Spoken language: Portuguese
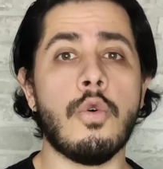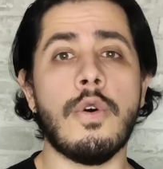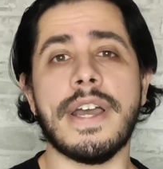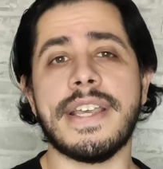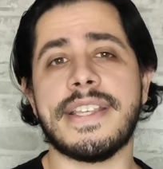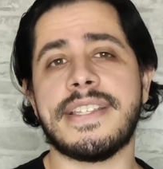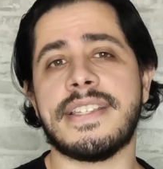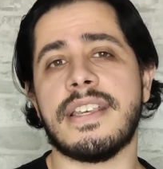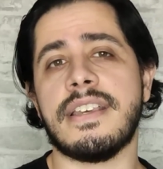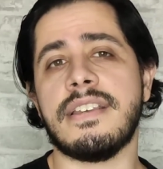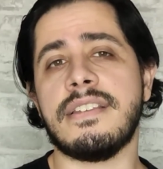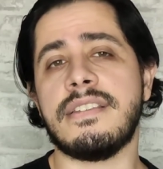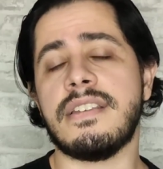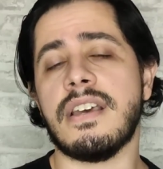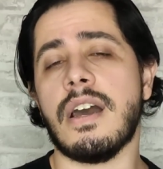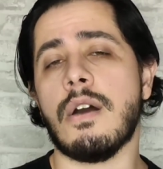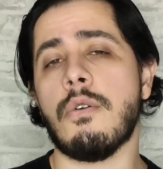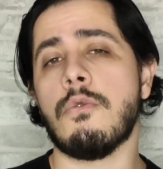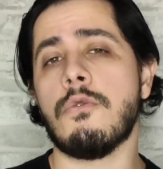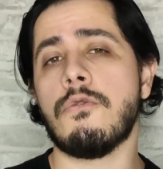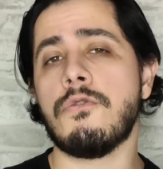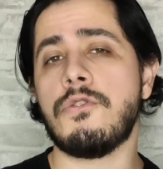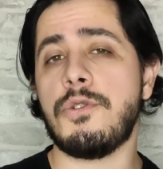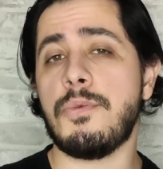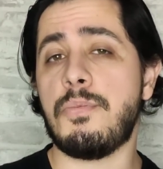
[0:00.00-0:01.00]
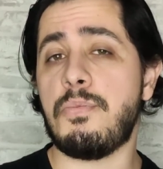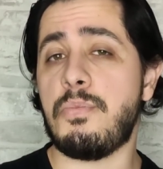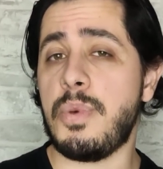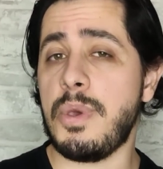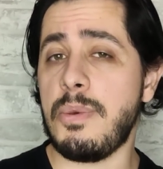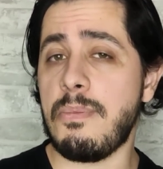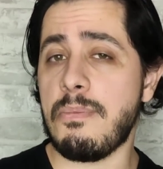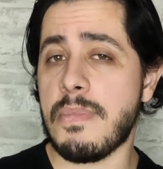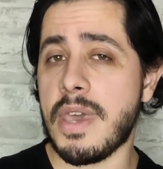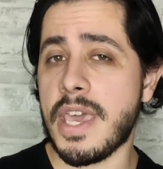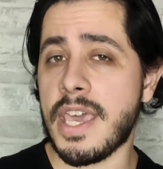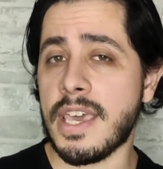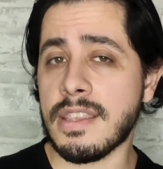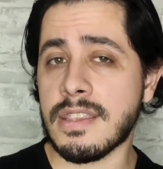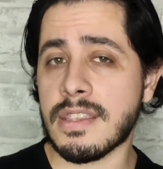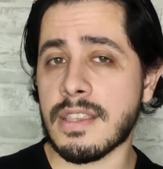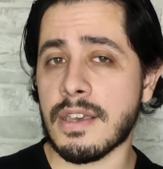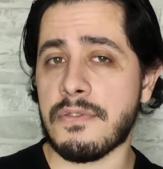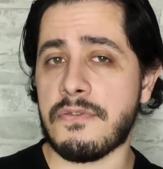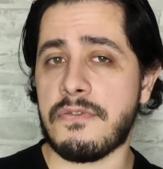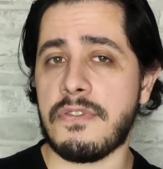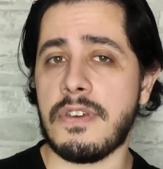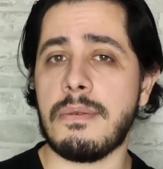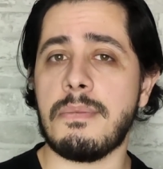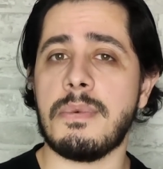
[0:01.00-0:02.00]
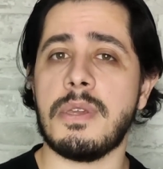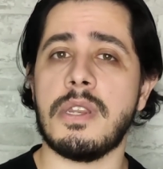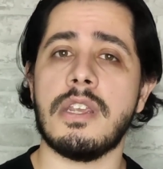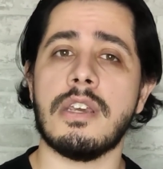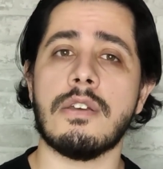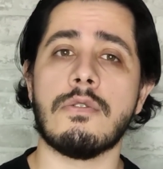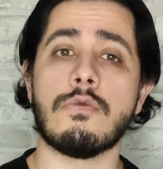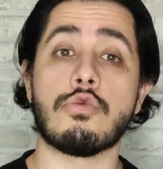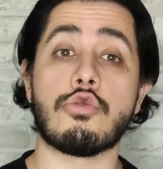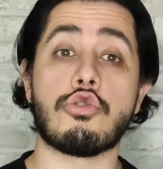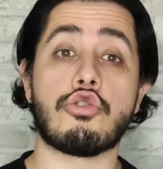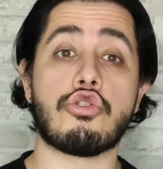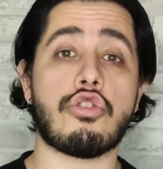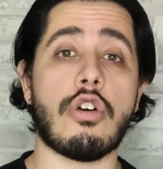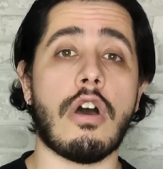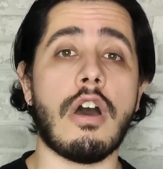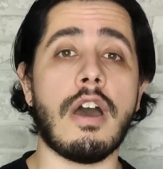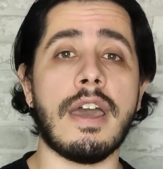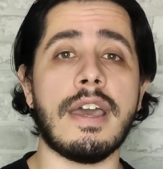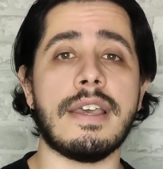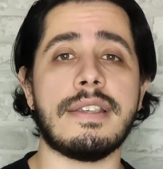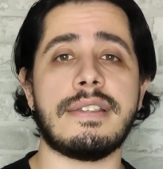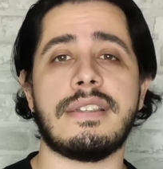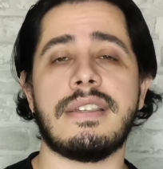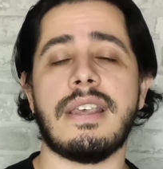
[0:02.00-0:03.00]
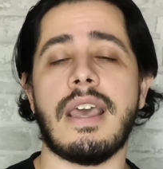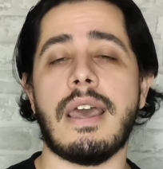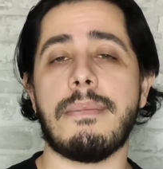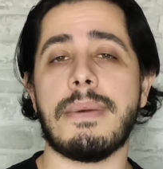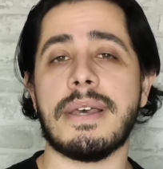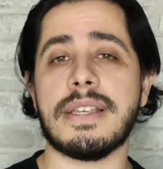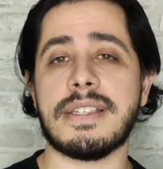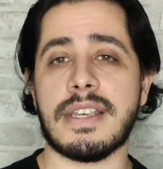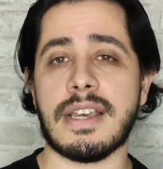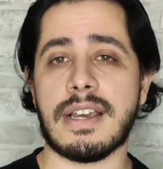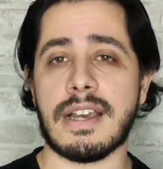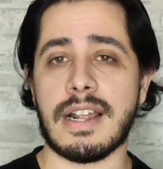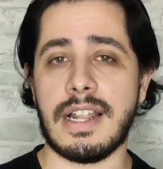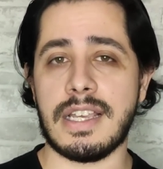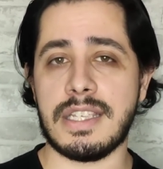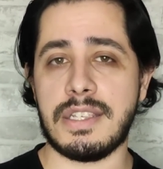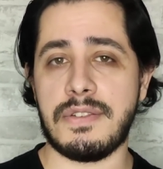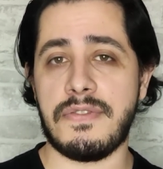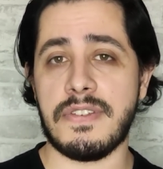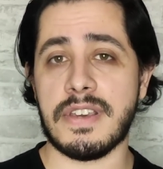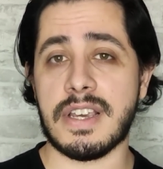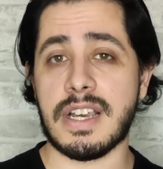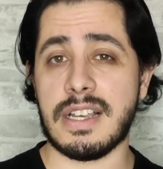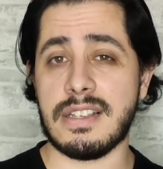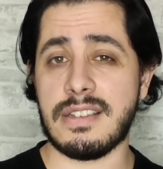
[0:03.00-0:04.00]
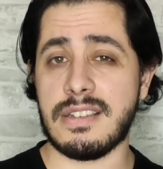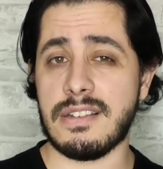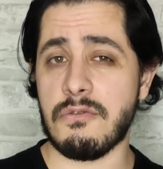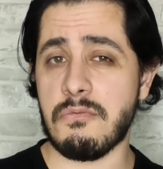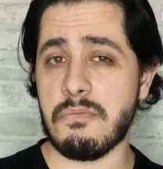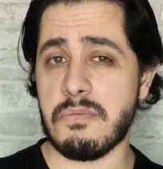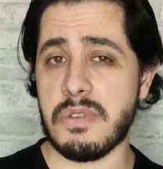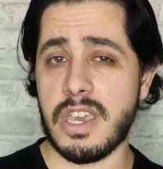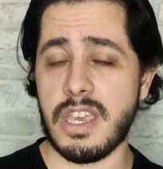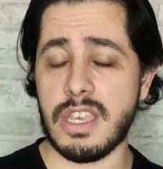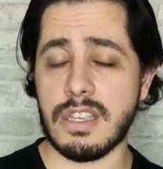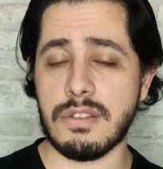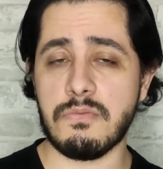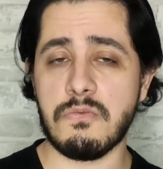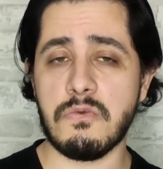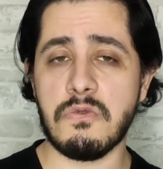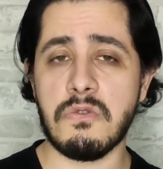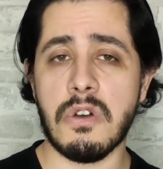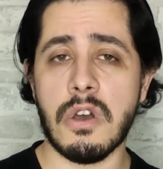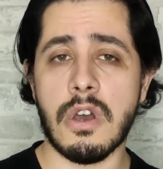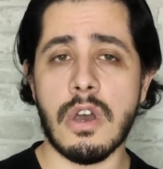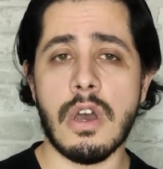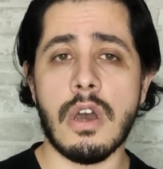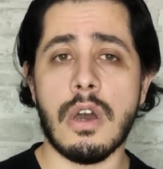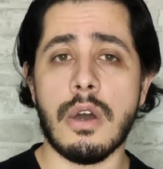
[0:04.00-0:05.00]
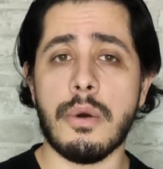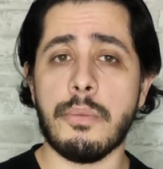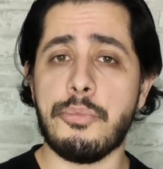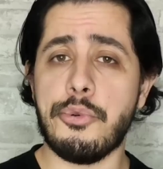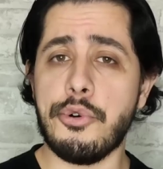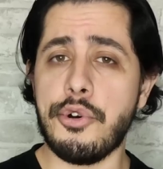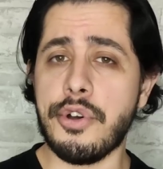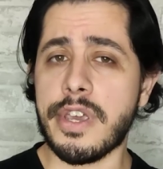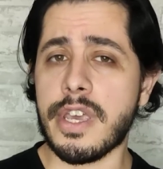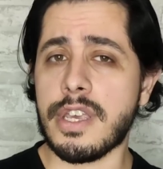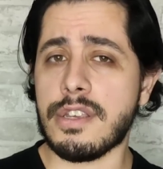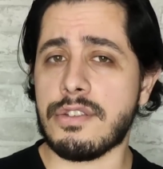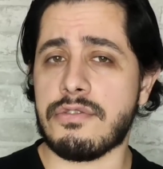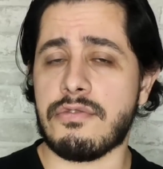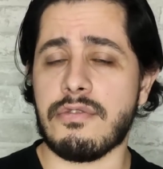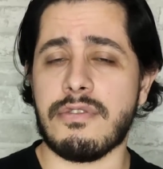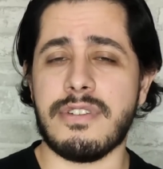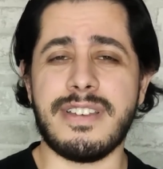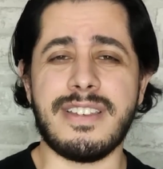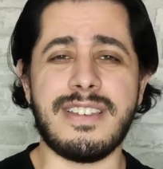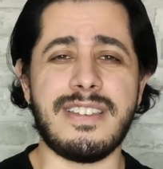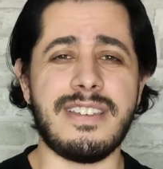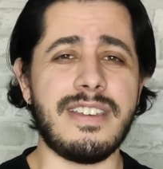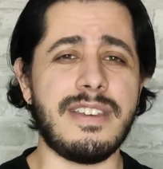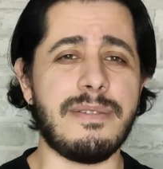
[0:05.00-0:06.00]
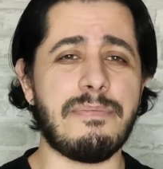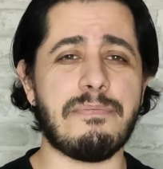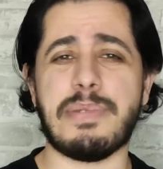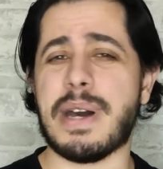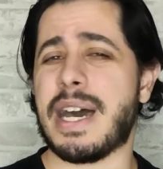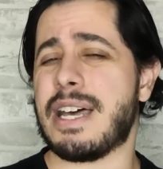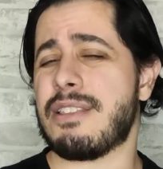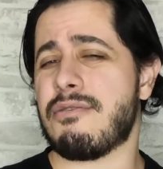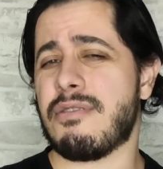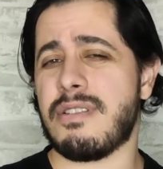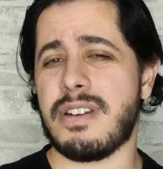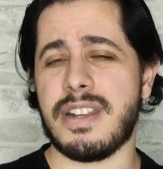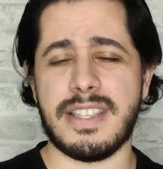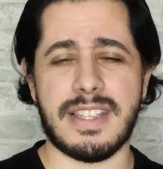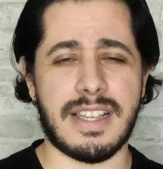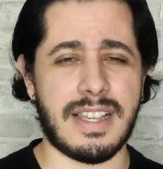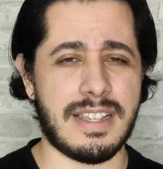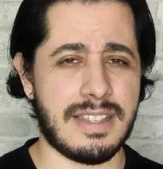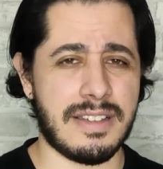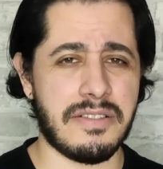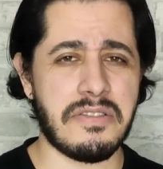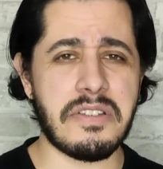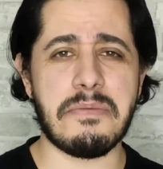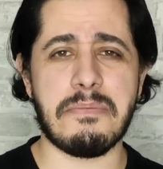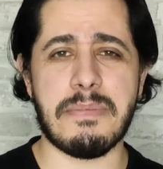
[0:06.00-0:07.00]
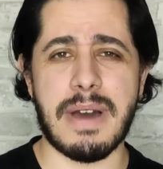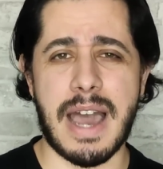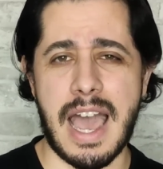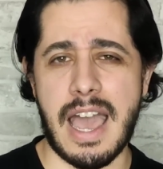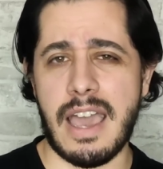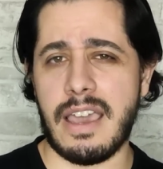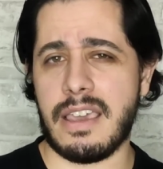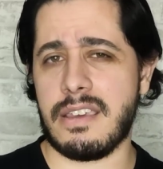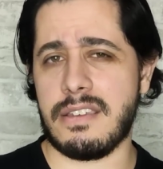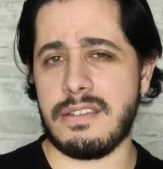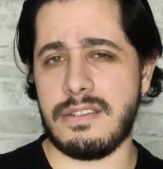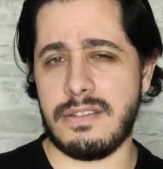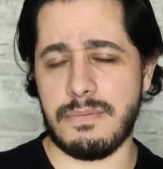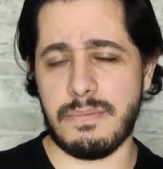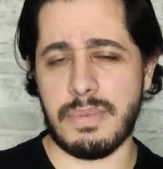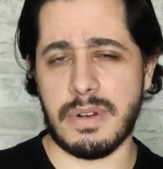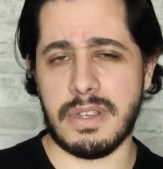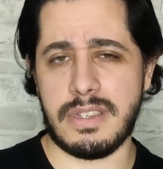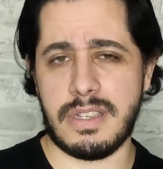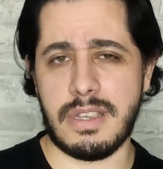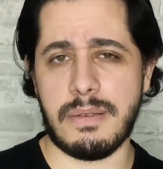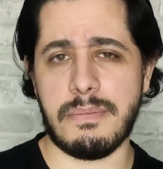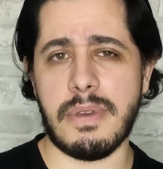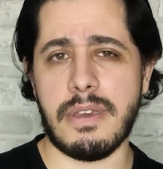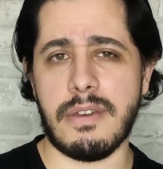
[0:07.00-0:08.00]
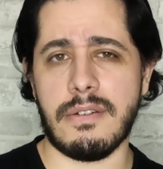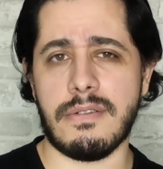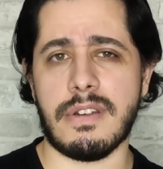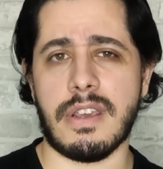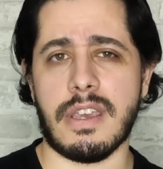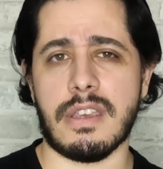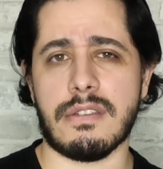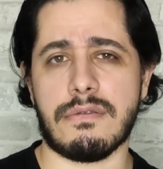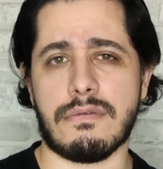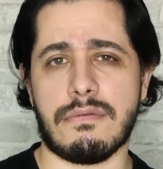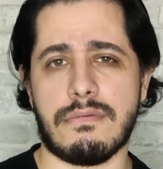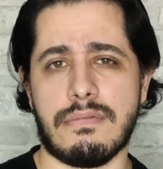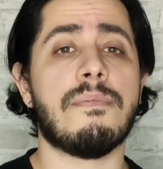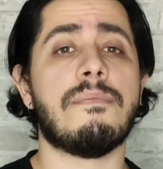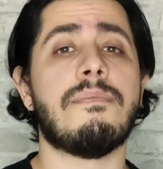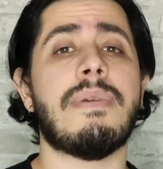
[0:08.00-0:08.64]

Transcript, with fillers: O Essential Wood Pimenta Feminino só recebe essa classificação mesmo por questões de padronização e marketing, para ser bem honesto.